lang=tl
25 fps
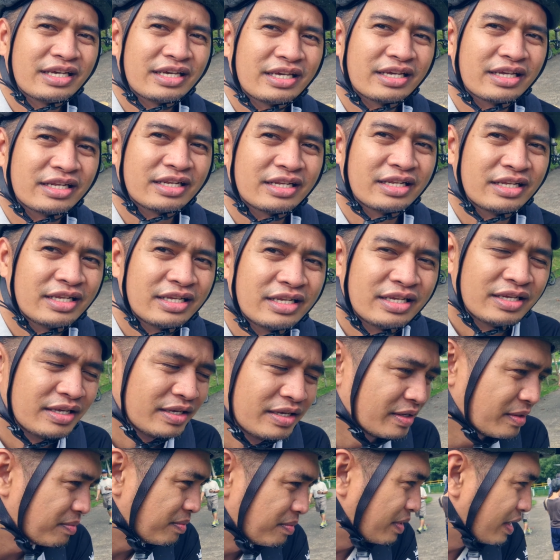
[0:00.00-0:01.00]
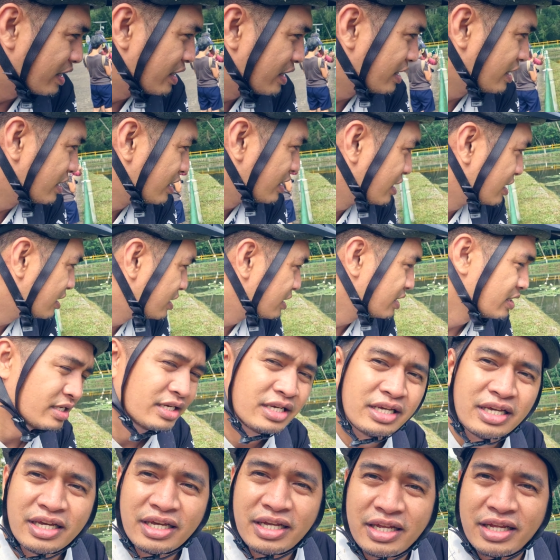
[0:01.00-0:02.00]
Ayan. Mga
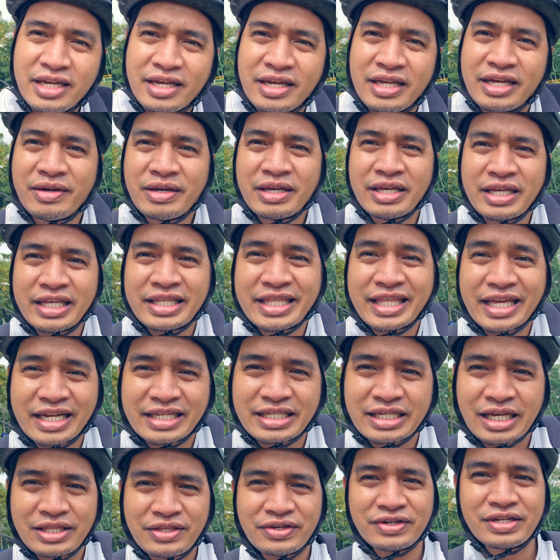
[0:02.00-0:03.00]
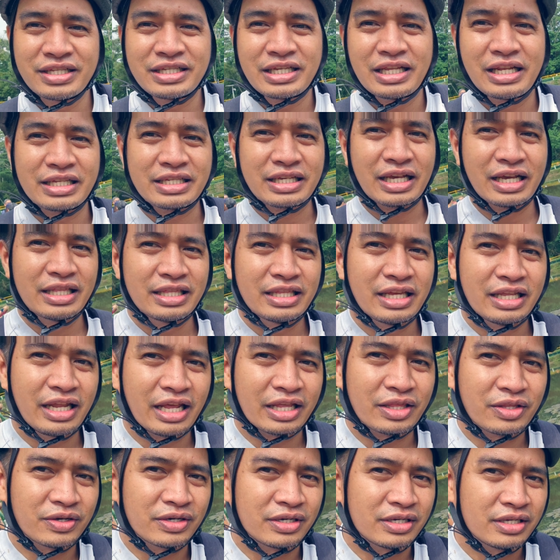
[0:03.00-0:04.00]
interesado rin sila sa ganda na
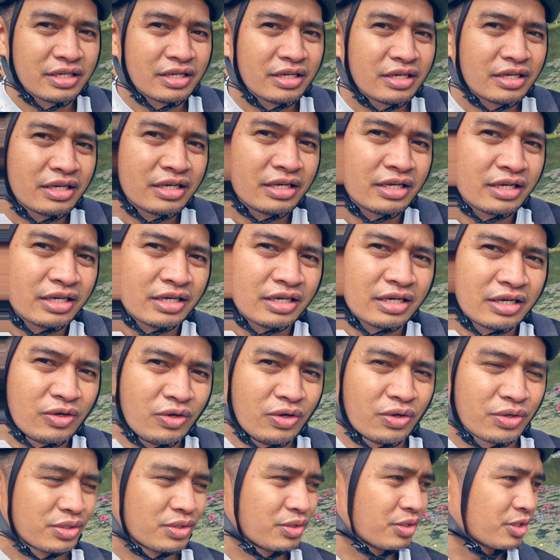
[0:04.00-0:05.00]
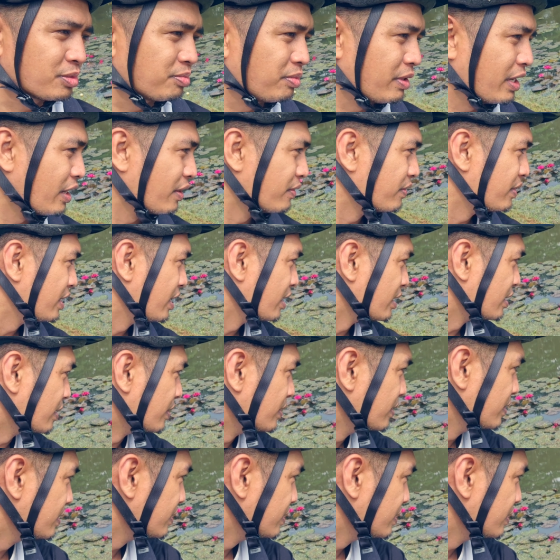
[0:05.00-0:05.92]
itong lotus flower na to.